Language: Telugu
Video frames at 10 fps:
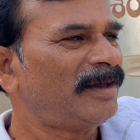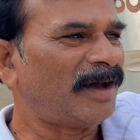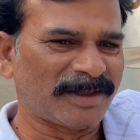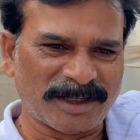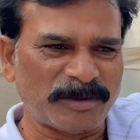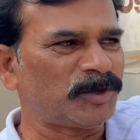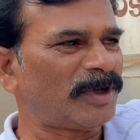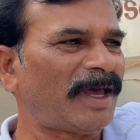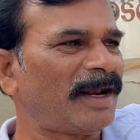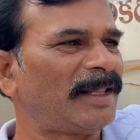అంతకుముందు
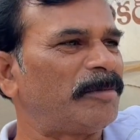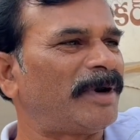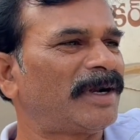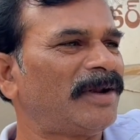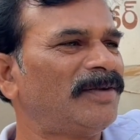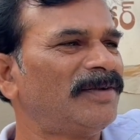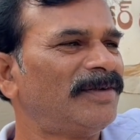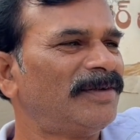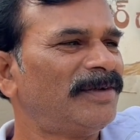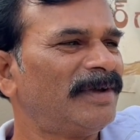రాయలేదా పాటలు
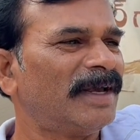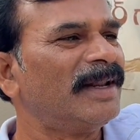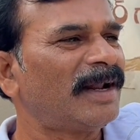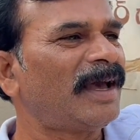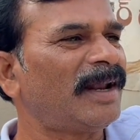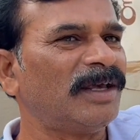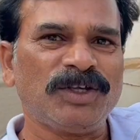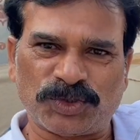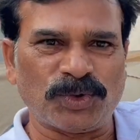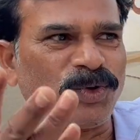ఎన్ని రాయలే
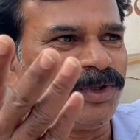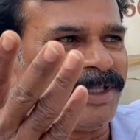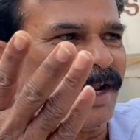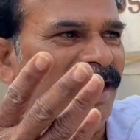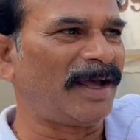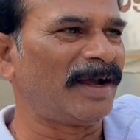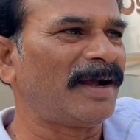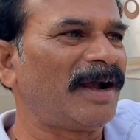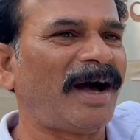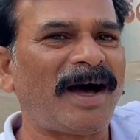చూడు
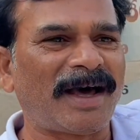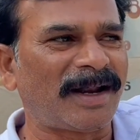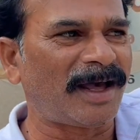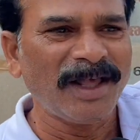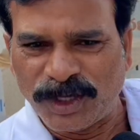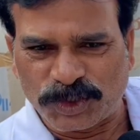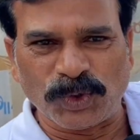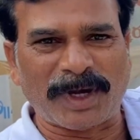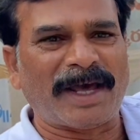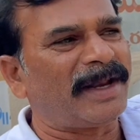తెలంగాణ
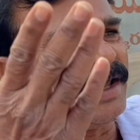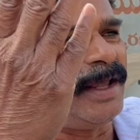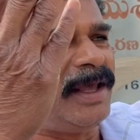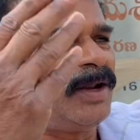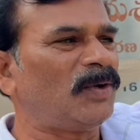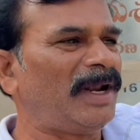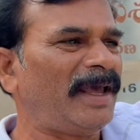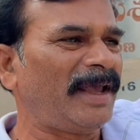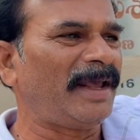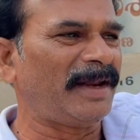సుఖనీరు
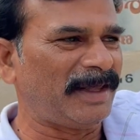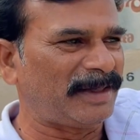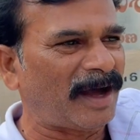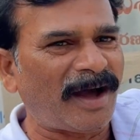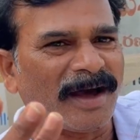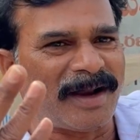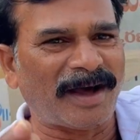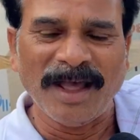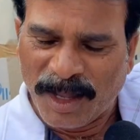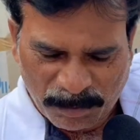లేనిదాన
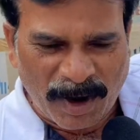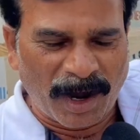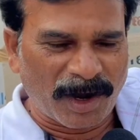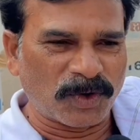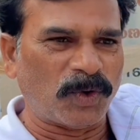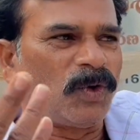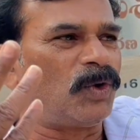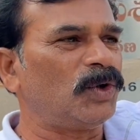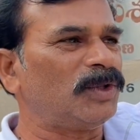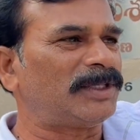మా
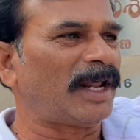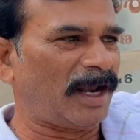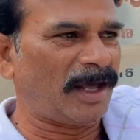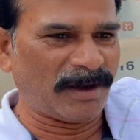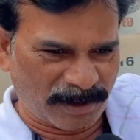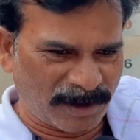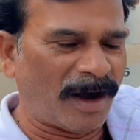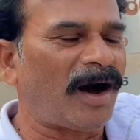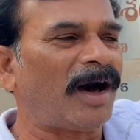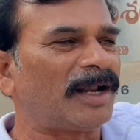గోడు
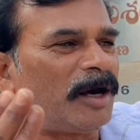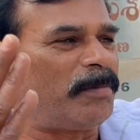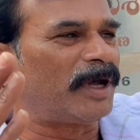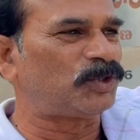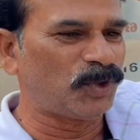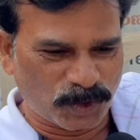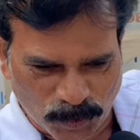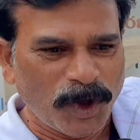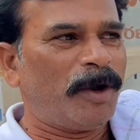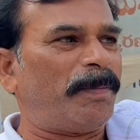తెలంగాణ బతుకు
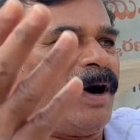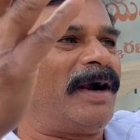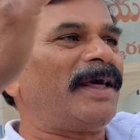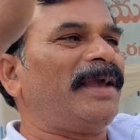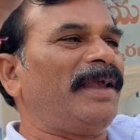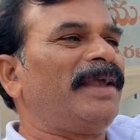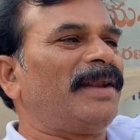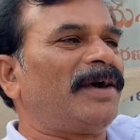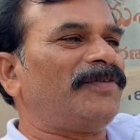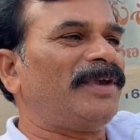పాడైన
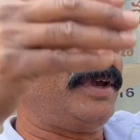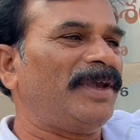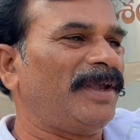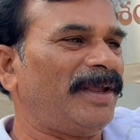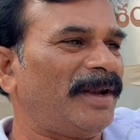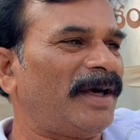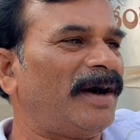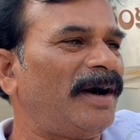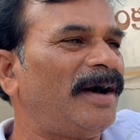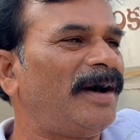వీణ
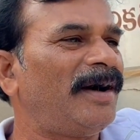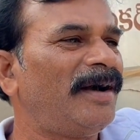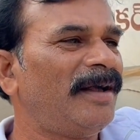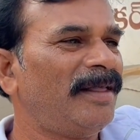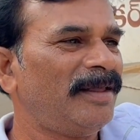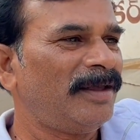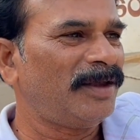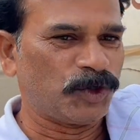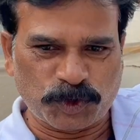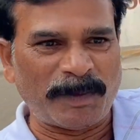
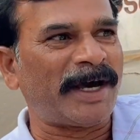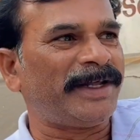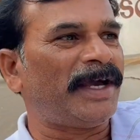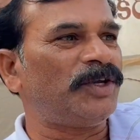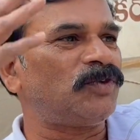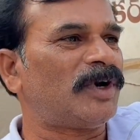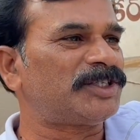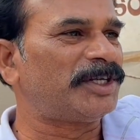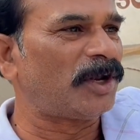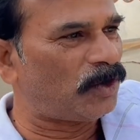ఉస్మానియా
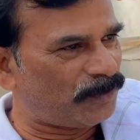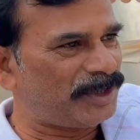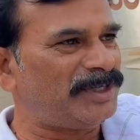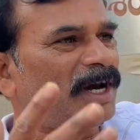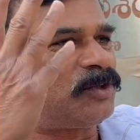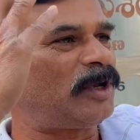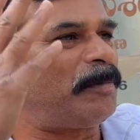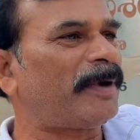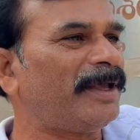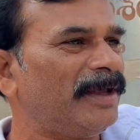యూనివర్సిటీలో విద్యార్థులపై